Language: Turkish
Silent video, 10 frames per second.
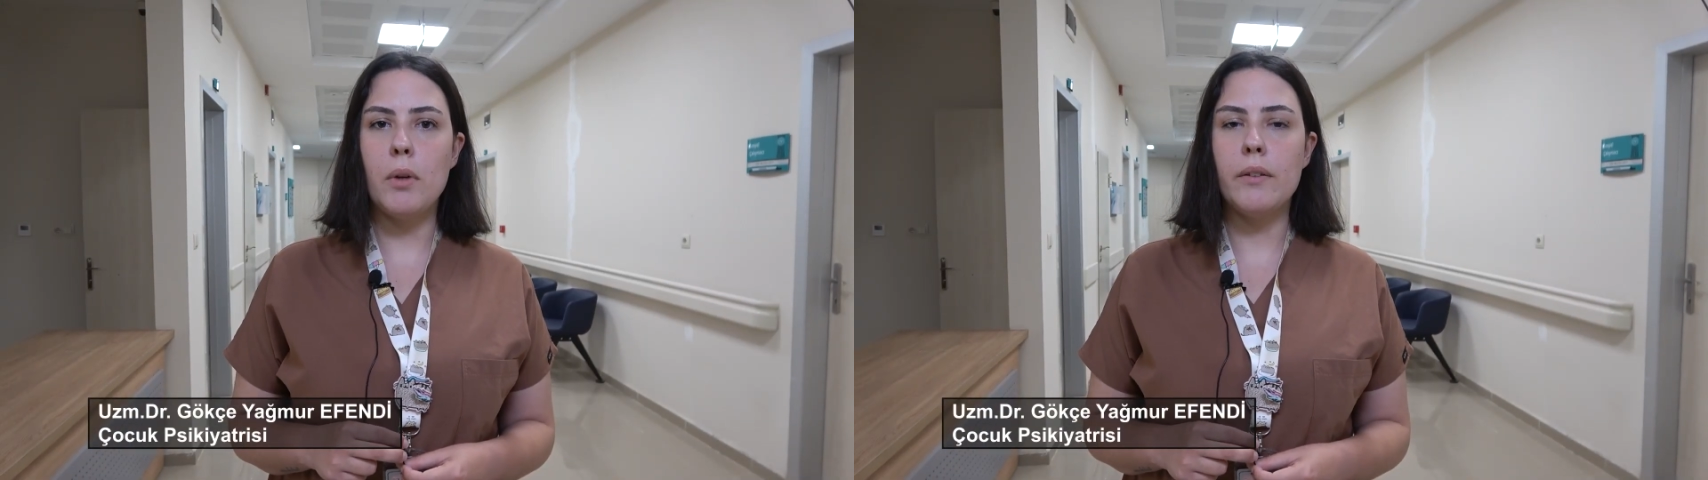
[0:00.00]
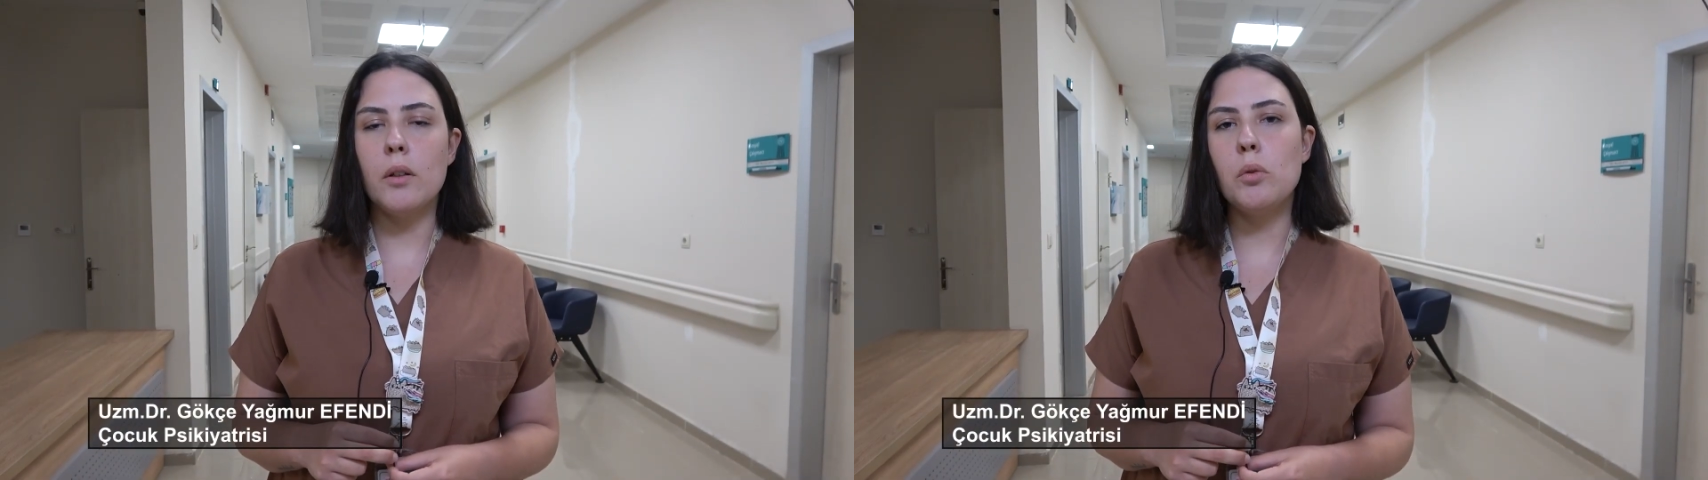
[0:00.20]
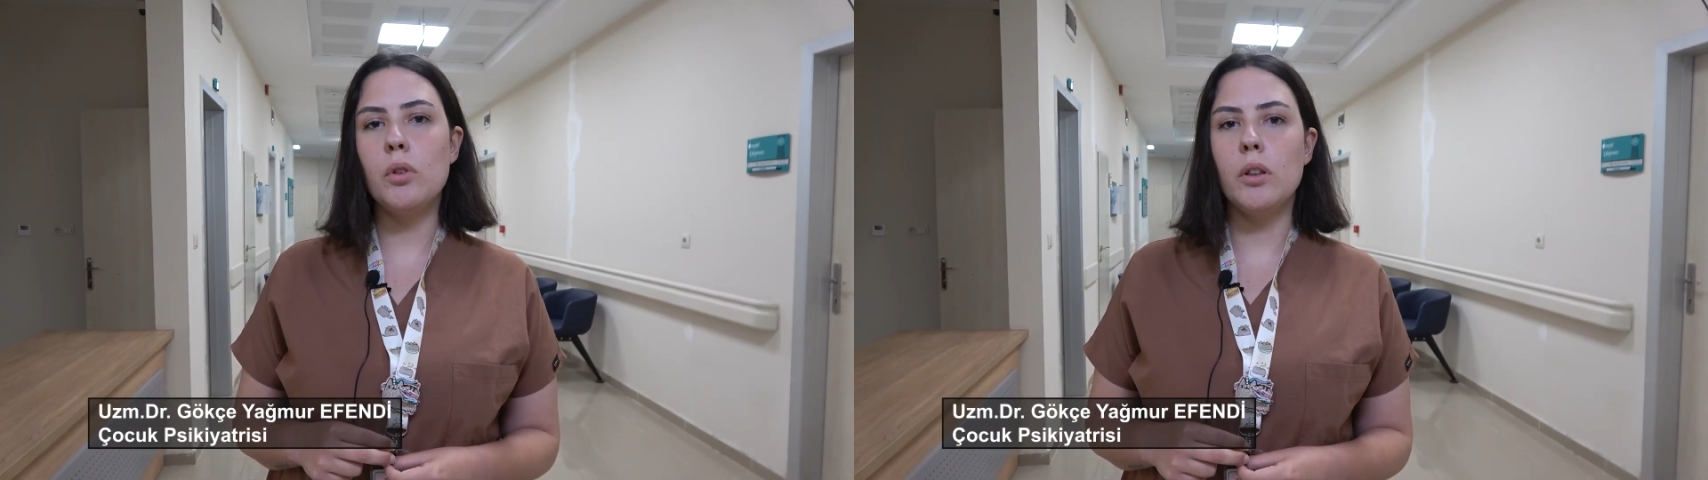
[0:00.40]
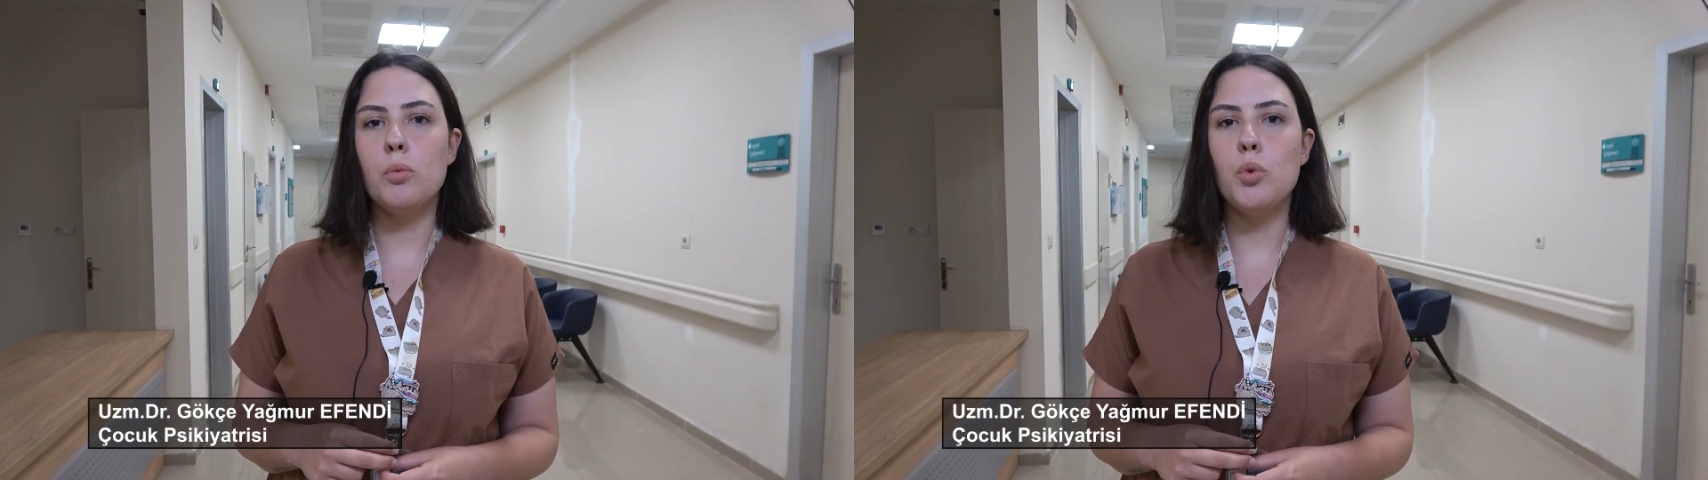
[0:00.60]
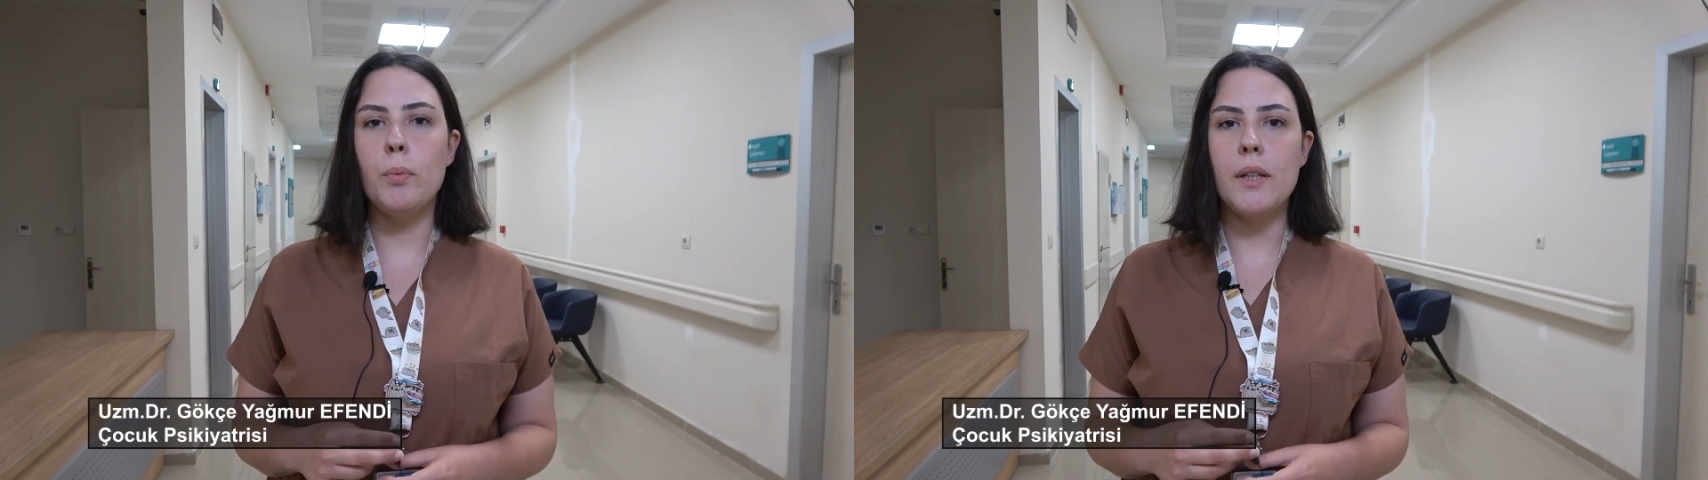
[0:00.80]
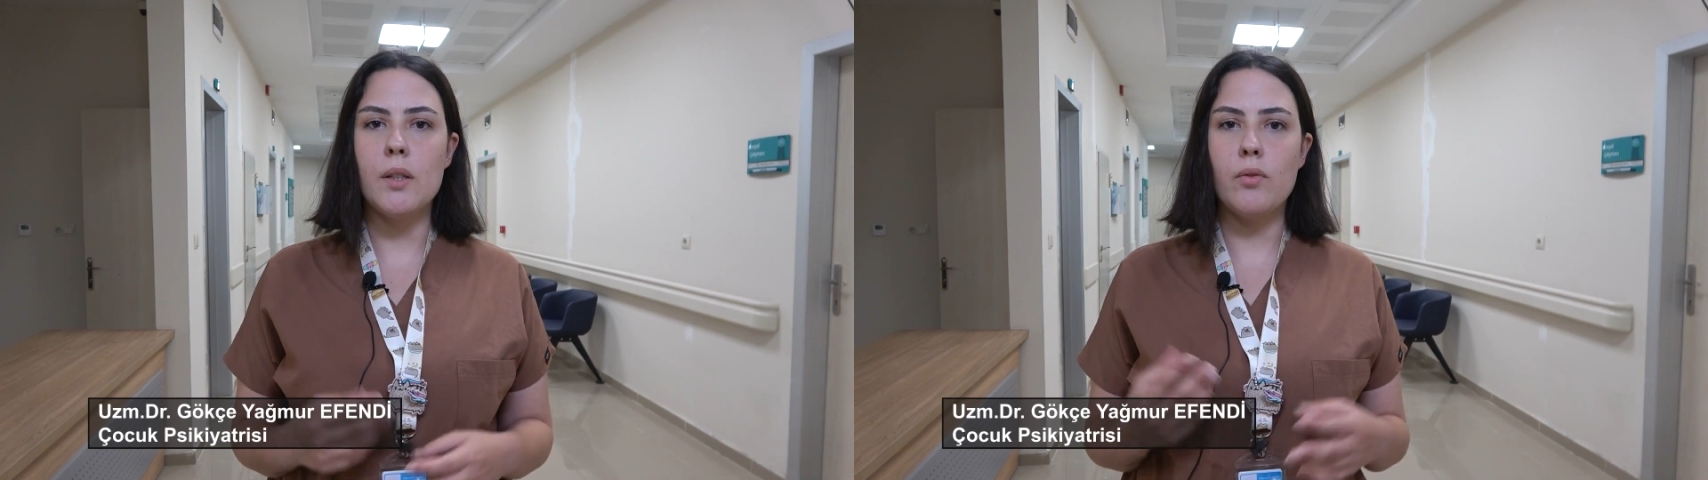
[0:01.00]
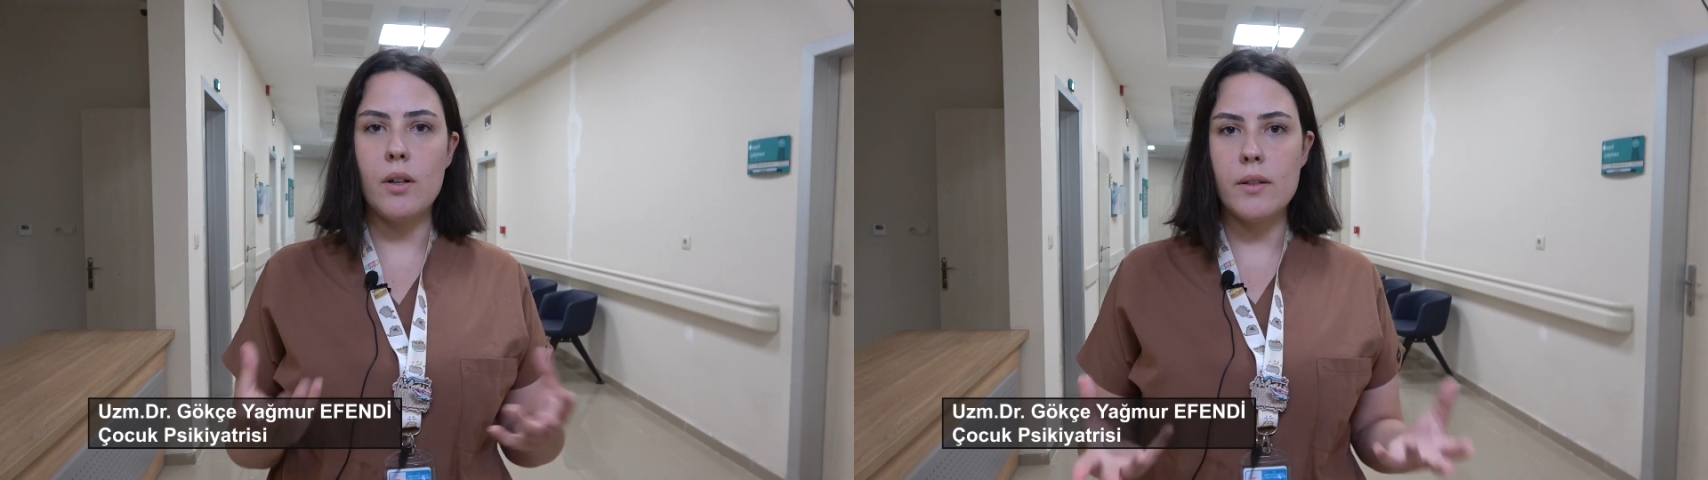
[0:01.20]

madde kullanım şüpheniz